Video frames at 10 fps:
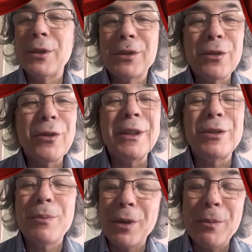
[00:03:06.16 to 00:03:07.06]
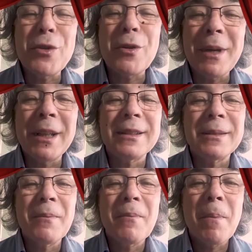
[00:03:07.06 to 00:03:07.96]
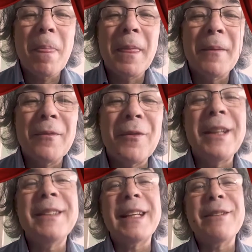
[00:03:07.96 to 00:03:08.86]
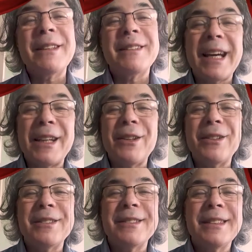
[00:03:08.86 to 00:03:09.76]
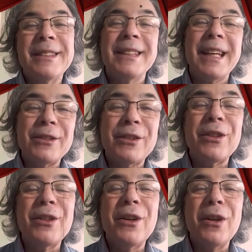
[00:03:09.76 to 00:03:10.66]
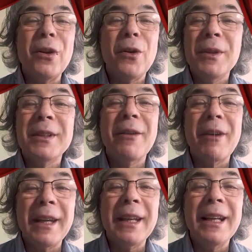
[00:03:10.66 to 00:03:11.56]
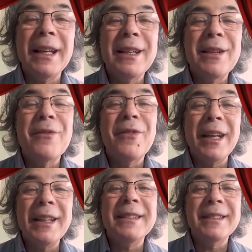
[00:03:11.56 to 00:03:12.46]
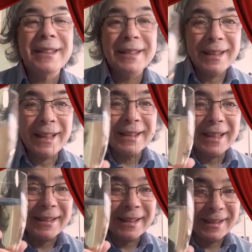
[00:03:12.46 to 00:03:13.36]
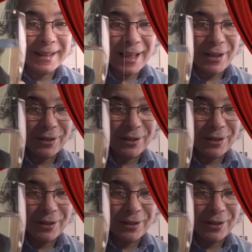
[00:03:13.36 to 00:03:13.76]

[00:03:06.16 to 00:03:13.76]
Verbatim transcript: Por todo eso y por mucho más, feliz aniversario, Teatro Luis Abel, feliz 33